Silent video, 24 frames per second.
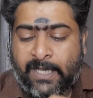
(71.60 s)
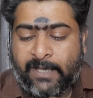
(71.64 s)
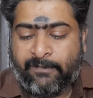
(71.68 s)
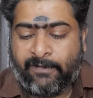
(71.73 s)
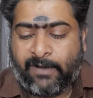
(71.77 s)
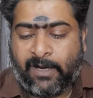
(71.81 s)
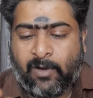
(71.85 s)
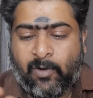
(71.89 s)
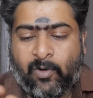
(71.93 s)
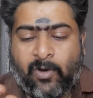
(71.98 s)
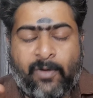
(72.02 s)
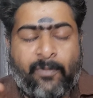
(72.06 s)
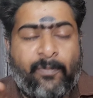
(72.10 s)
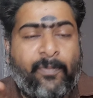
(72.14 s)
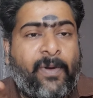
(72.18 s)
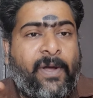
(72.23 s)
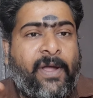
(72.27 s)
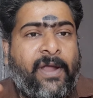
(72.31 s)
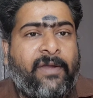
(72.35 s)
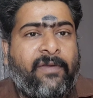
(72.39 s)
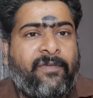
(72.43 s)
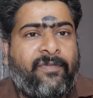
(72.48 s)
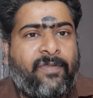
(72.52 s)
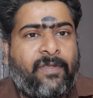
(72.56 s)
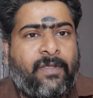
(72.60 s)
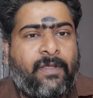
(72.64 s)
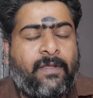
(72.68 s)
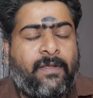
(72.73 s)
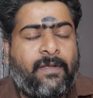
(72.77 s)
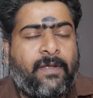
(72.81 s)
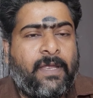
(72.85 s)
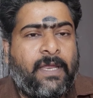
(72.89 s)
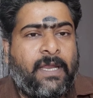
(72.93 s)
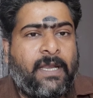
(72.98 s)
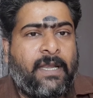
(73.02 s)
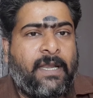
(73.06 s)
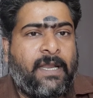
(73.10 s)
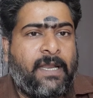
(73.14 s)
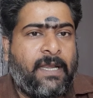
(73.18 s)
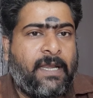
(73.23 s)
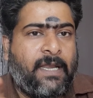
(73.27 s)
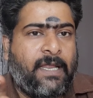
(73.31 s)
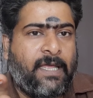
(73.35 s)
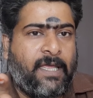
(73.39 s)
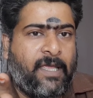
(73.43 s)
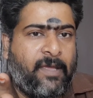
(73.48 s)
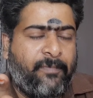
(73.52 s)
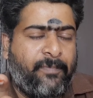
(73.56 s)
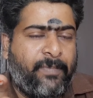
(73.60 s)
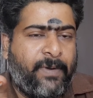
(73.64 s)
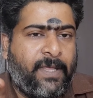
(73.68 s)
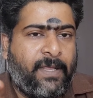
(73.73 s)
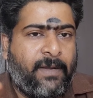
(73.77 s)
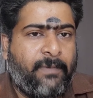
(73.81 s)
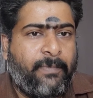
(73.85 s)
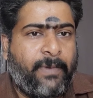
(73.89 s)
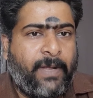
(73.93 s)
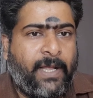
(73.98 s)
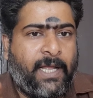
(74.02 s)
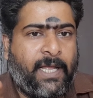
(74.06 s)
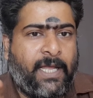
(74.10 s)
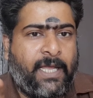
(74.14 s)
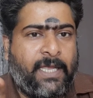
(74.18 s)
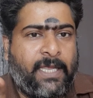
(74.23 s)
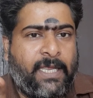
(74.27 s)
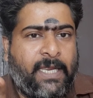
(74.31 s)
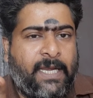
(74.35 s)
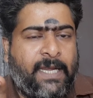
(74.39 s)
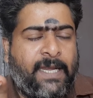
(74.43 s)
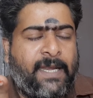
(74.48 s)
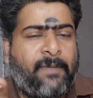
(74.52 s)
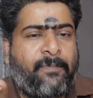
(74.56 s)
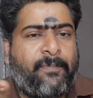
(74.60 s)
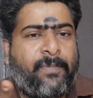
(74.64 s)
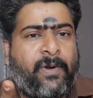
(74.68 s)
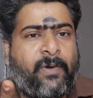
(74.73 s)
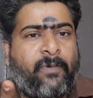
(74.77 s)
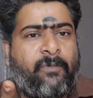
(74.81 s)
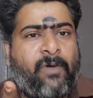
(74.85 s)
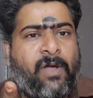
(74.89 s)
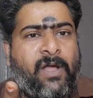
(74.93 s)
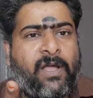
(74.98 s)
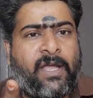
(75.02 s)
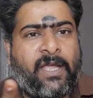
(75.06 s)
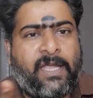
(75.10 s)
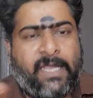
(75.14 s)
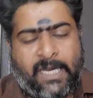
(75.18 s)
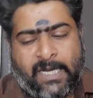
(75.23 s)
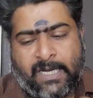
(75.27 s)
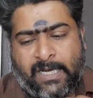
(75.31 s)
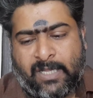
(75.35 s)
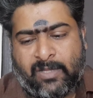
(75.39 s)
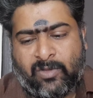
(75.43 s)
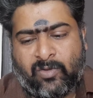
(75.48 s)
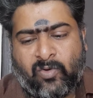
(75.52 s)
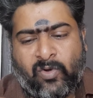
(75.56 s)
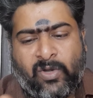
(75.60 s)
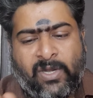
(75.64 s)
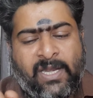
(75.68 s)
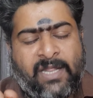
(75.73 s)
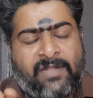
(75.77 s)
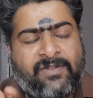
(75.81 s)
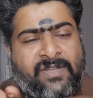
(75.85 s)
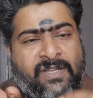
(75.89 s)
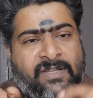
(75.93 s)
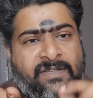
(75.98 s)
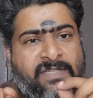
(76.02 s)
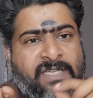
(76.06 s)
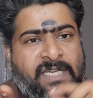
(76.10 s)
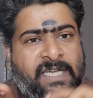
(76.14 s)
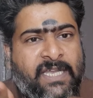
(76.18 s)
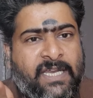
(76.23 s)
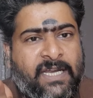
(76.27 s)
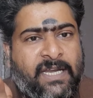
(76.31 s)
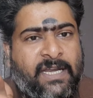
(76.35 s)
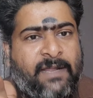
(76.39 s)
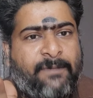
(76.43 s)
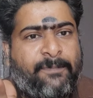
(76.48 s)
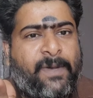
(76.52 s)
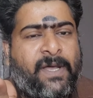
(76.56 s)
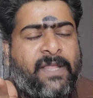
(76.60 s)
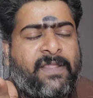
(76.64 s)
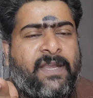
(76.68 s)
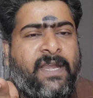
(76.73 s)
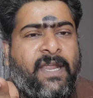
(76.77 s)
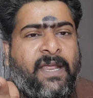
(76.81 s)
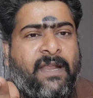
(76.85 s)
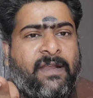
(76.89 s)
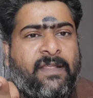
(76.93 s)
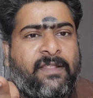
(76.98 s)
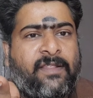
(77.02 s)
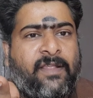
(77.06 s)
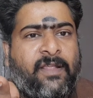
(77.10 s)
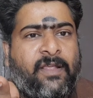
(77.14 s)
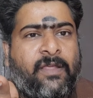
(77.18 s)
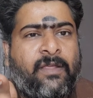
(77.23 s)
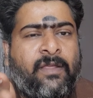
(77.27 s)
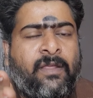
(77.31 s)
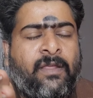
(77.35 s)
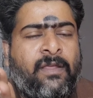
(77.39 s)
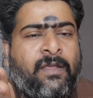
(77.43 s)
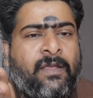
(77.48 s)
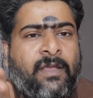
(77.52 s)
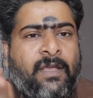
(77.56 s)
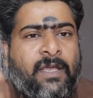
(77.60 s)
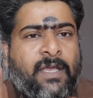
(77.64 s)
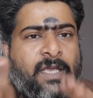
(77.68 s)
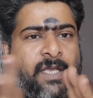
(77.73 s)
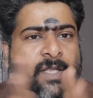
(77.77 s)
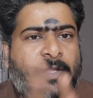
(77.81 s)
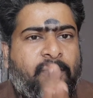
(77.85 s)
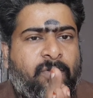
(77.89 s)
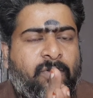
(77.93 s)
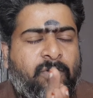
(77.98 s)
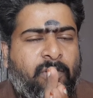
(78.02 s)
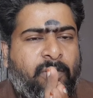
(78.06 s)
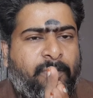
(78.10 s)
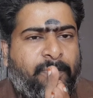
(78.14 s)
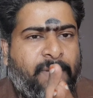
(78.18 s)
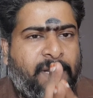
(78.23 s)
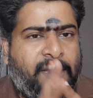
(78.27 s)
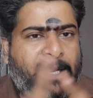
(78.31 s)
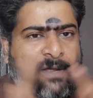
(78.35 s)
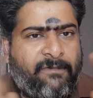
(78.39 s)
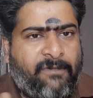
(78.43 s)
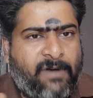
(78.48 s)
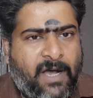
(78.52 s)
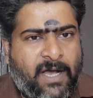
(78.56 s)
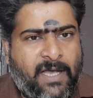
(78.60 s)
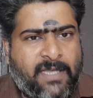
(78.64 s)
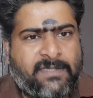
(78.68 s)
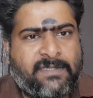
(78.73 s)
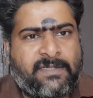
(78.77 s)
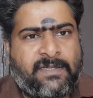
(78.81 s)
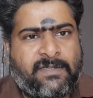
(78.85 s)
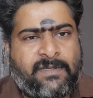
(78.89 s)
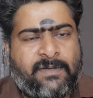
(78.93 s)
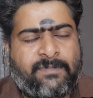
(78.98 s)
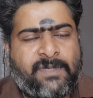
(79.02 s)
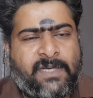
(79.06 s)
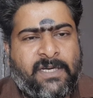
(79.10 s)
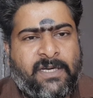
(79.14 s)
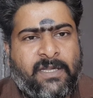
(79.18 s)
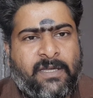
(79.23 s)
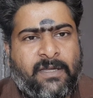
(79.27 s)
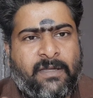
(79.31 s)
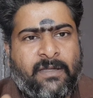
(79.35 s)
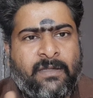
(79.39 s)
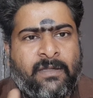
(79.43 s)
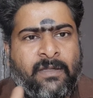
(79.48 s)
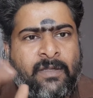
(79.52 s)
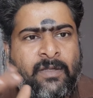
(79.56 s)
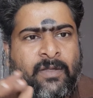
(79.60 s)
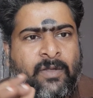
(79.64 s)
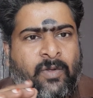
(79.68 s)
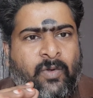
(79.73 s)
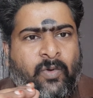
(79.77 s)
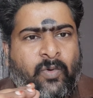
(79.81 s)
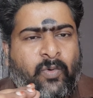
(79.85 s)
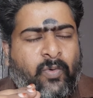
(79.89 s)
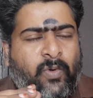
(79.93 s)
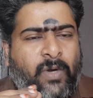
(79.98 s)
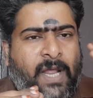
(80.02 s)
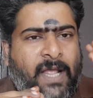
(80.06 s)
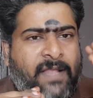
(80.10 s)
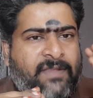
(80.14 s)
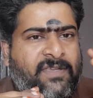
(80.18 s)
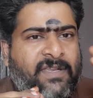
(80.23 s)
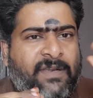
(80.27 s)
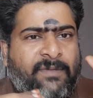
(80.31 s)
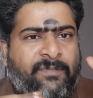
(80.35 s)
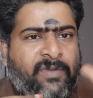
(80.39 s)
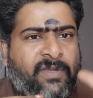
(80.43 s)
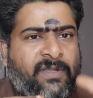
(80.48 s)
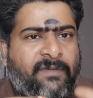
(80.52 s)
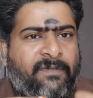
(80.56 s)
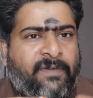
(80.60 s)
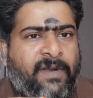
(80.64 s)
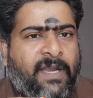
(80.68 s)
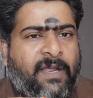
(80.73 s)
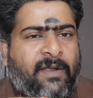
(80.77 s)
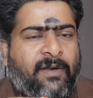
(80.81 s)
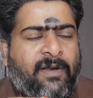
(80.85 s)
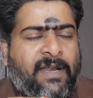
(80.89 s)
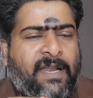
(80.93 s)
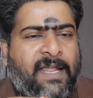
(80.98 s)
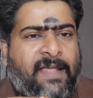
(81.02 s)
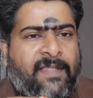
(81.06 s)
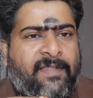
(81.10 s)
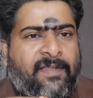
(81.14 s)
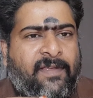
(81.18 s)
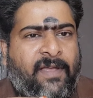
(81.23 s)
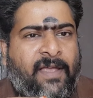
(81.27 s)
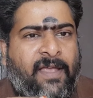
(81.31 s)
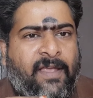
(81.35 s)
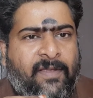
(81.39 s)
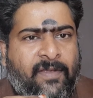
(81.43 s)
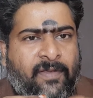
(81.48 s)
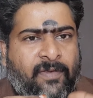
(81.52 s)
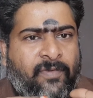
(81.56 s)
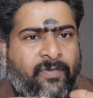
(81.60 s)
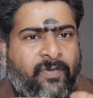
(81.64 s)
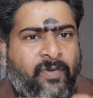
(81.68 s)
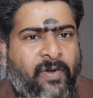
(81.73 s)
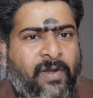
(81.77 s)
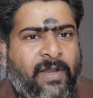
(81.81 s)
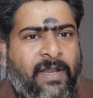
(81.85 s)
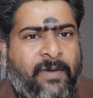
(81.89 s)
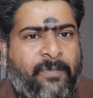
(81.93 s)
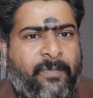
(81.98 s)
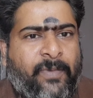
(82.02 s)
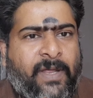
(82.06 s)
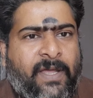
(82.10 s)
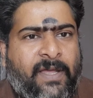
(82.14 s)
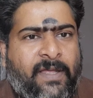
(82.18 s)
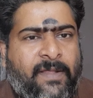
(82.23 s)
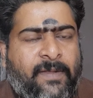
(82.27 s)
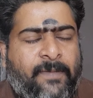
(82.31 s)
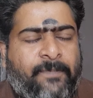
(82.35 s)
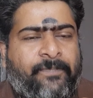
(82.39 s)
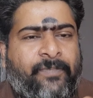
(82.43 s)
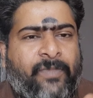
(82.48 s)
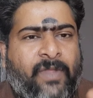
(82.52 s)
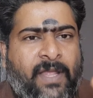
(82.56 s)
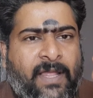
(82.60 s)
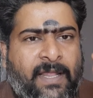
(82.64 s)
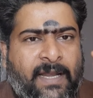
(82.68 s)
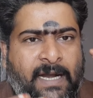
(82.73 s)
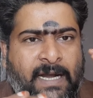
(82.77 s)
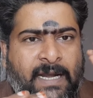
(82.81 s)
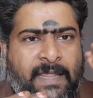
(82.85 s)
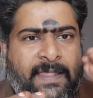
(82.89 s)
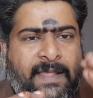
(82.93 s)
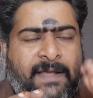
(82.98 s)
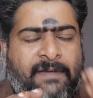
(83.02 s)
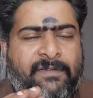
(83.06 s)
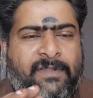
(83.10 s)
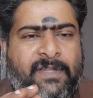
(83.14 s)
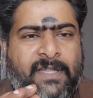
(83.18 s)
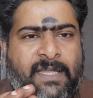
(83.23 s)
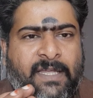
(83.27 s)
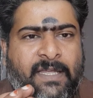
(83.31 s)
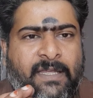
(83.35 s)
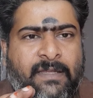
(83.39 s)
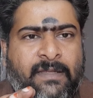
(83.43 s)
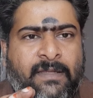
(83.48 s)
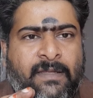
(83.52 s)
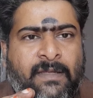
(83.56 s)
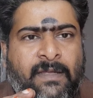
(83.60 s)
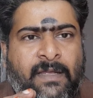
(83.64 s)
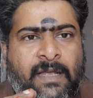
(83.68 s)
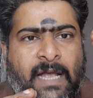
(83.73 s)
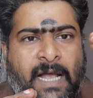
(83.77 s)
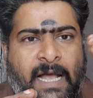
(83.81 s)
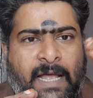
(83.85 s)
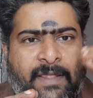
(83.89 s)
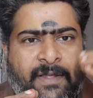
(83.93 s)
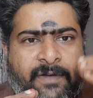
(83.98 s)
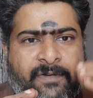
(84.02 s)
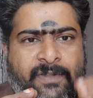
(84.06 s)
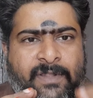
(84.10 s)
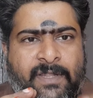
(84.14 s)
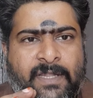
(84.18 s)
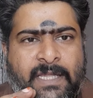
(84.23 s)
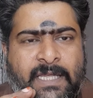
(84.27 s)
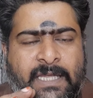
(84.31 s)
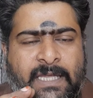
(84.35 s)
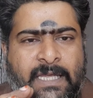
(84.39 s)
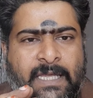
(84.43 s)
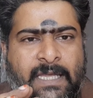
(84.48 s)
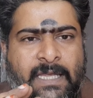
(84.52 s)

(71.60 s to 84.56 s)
இவங்களோட பாயிண்ட்ஸு என்னென்ன எப்படி இருப்பாங்க என்ன பண்ணுவாங்க என்ன தொழிலை செஞ்சு என்ன மாதிரியான இது இது வந்து ஒரு பெரிய வாஸ்ட் சப்ஜெக்ட் ஒரு அஞ்சு நிமிஷத்து வீடியோலலாம் அதை சொல்லிட முடியாது அதனால தான் வந்து அதை வந்து